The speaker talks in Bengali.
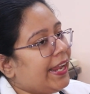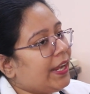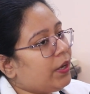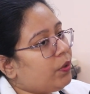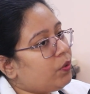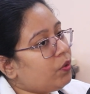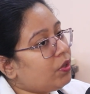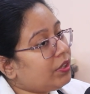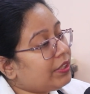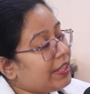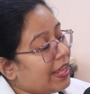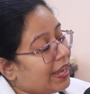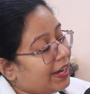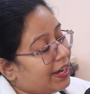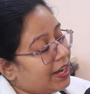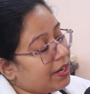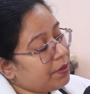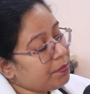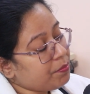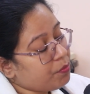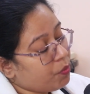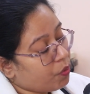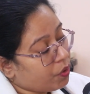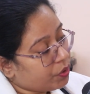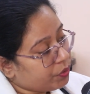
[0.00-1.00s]
এগুলো
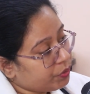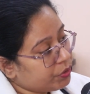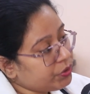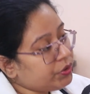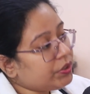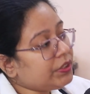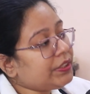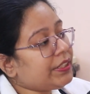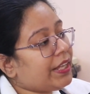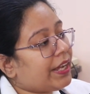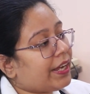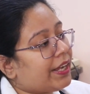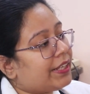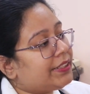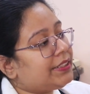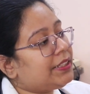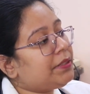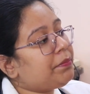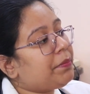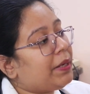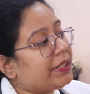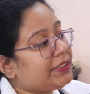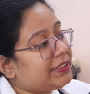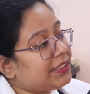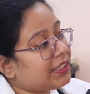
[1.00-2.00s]
দেখার পরেও যদি দেখা
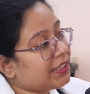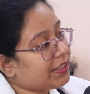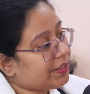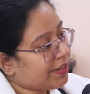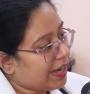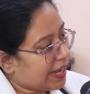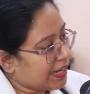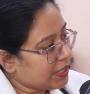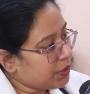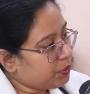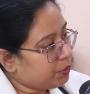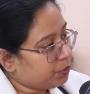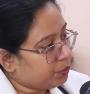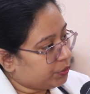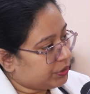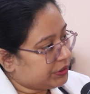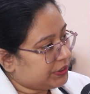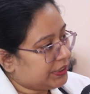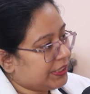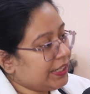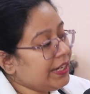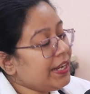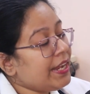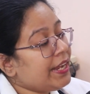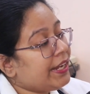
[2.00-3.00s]
যায় বাচ্চা ক্রাই
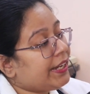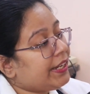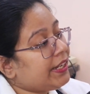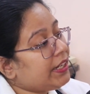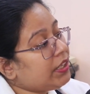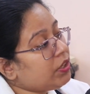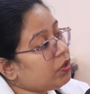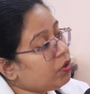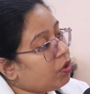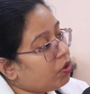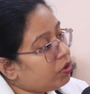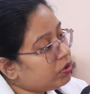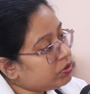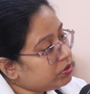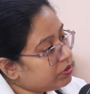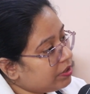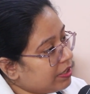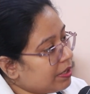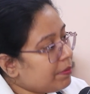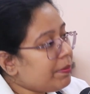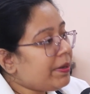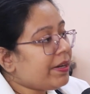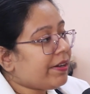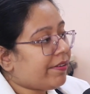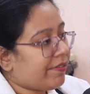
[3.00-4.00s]
করছে
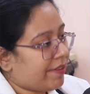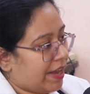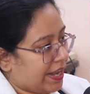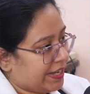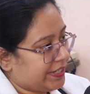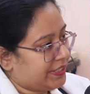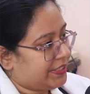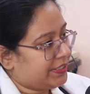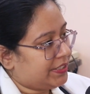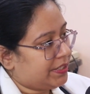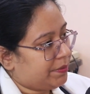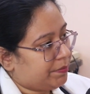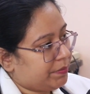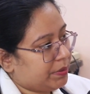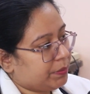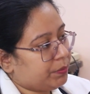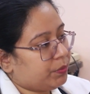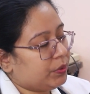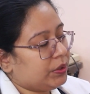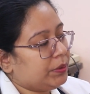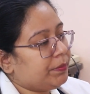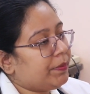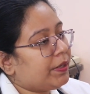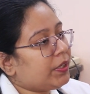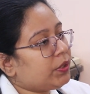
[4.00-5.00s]
ইনকনসোলেবল ক্রাইং যেটা আমরা
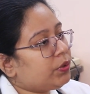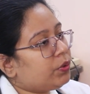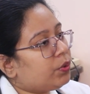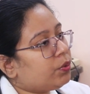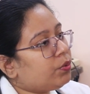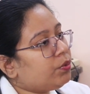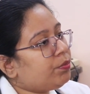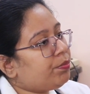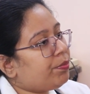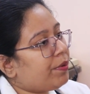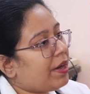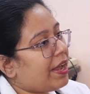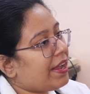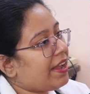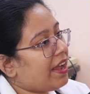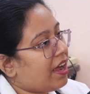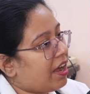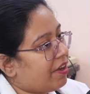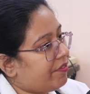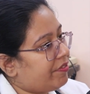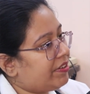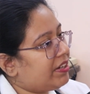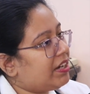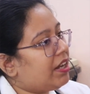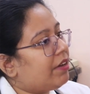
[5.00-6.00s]
বলি মানে ধরুন প্রায়
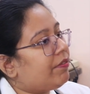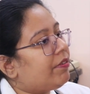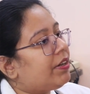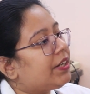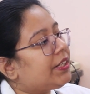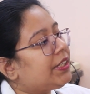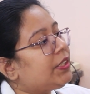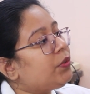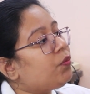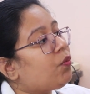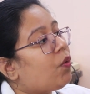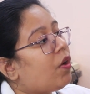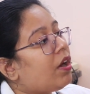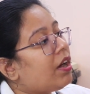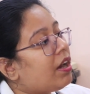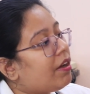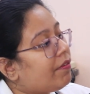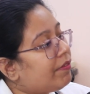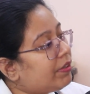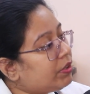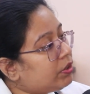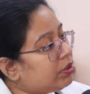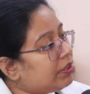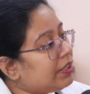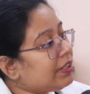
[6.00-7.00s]
হাফ এন আওয়ার কি ওয়ান
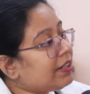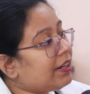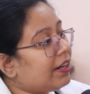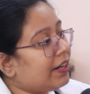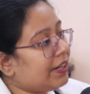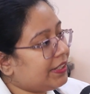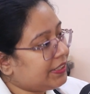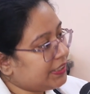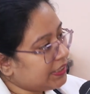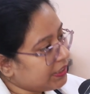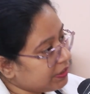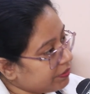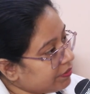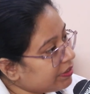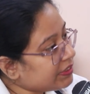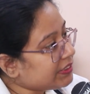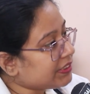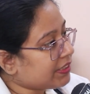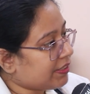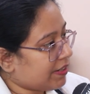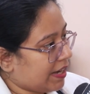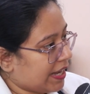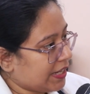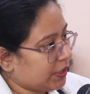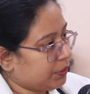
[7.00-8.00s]
আওয়ার ধরে কন্টিনিউয়াস
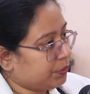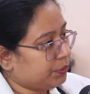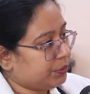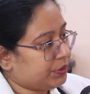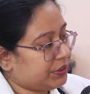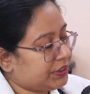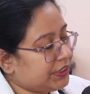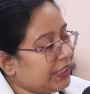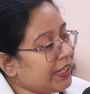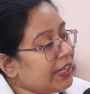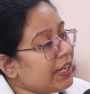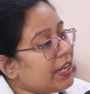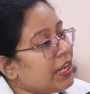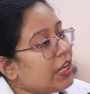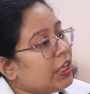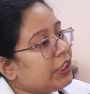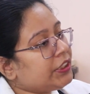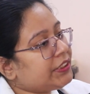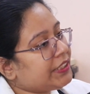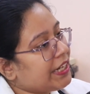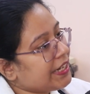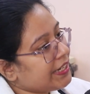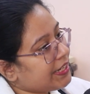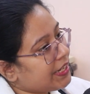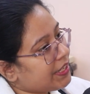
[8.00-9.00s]
ক্রাই হচ্ছে
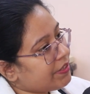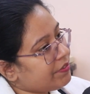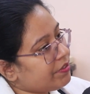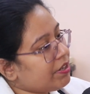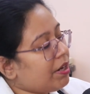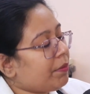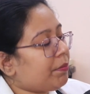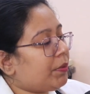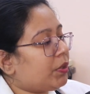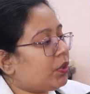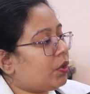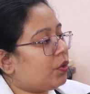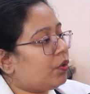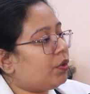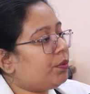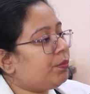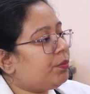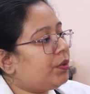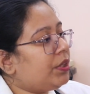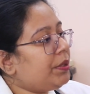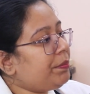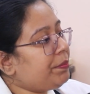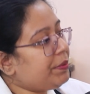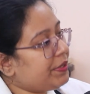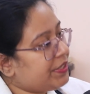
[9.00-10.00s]
সেই ক্ষেত্রে আমরা তখন
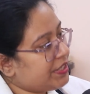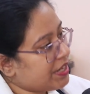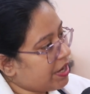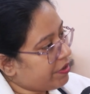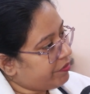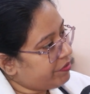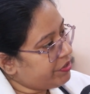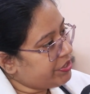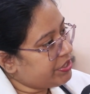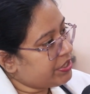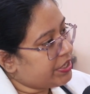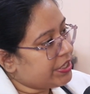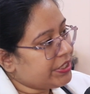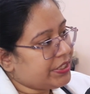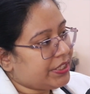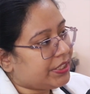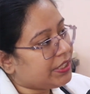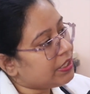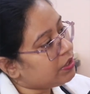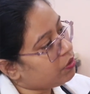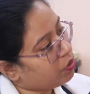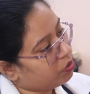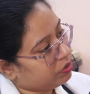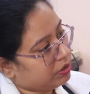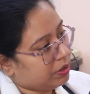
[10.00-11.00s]
বলি পিডিয়াট্রিশিয়ানের
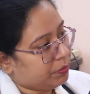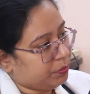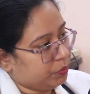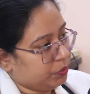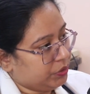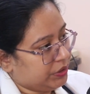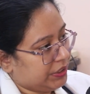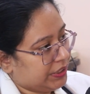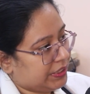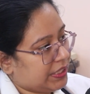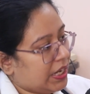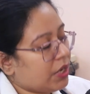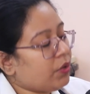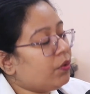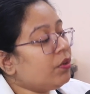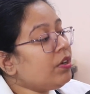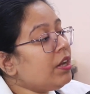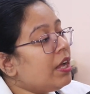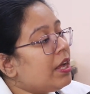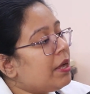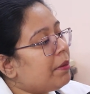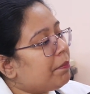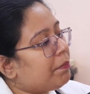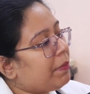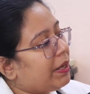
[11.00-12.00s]
সাথে কথা বলতে কারণ
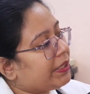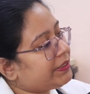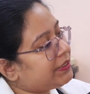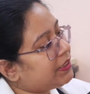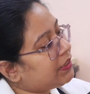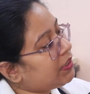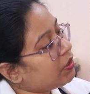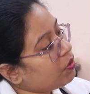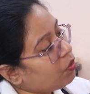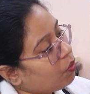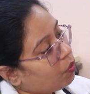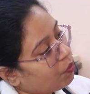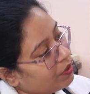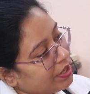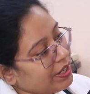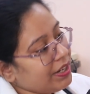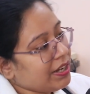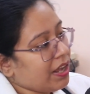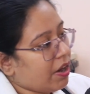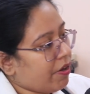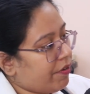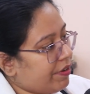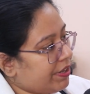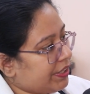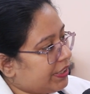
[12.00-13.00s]
বাচ্চাদের অনেক
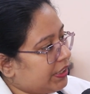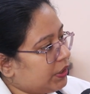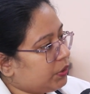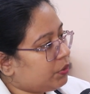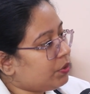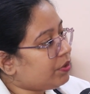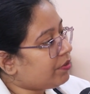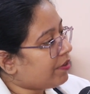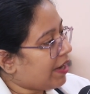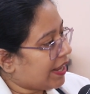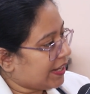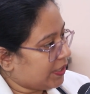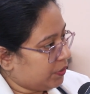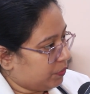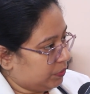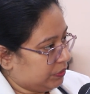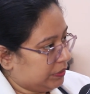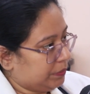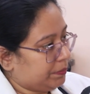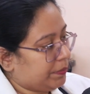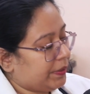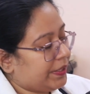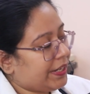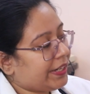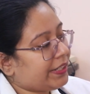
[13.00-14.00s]
কারণে কিন্তু ক্রাইং
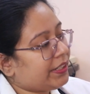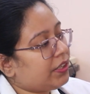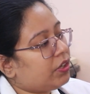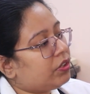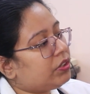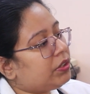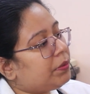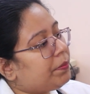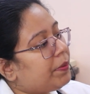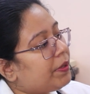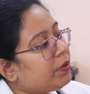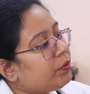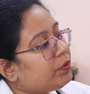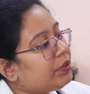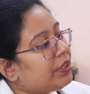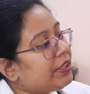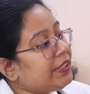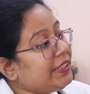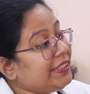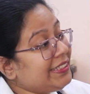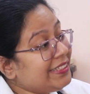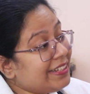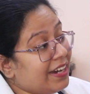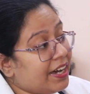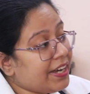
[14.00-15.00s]
হতে পারে একটা হতে পারে ওদের
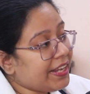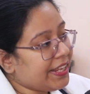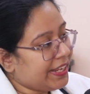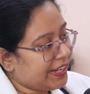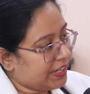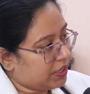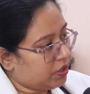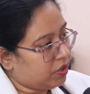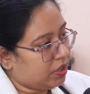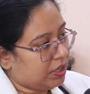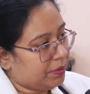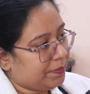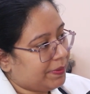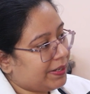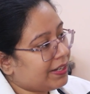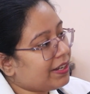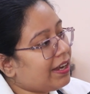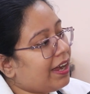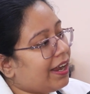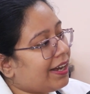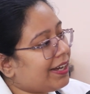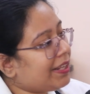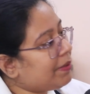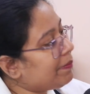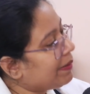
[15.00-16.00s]
ইয়ার এক হয় মানে
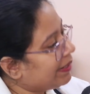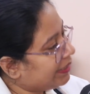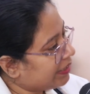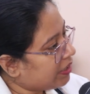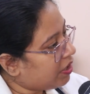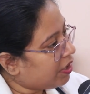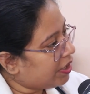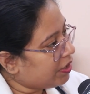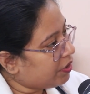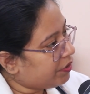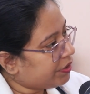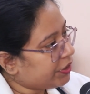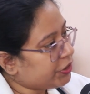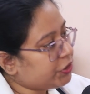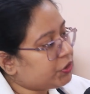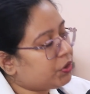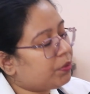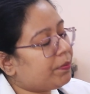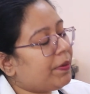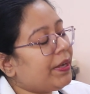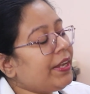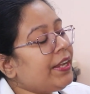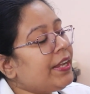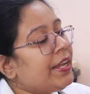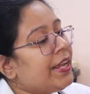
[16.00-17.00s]
কানে ব্যথা হয় অনেক
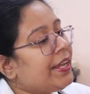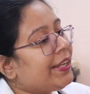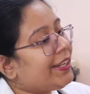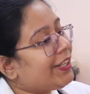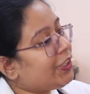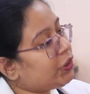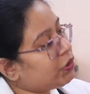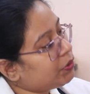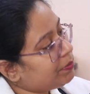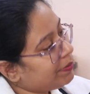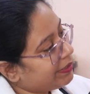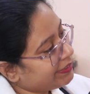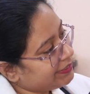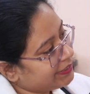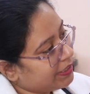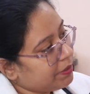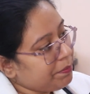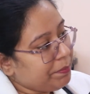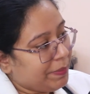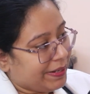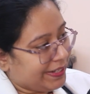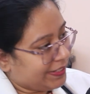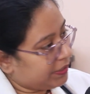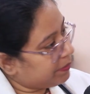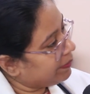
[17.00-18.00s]
সময় কিছু বাচ্চার
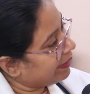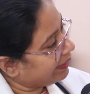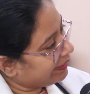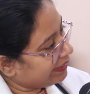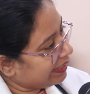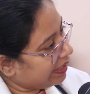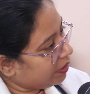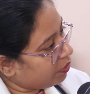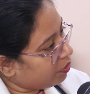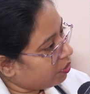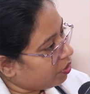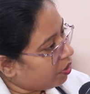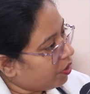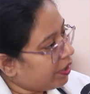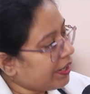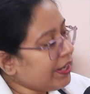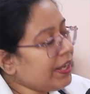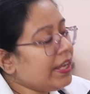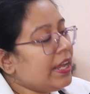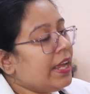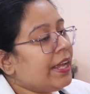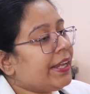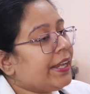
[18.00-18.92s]
পেটে ব্যথাও হয়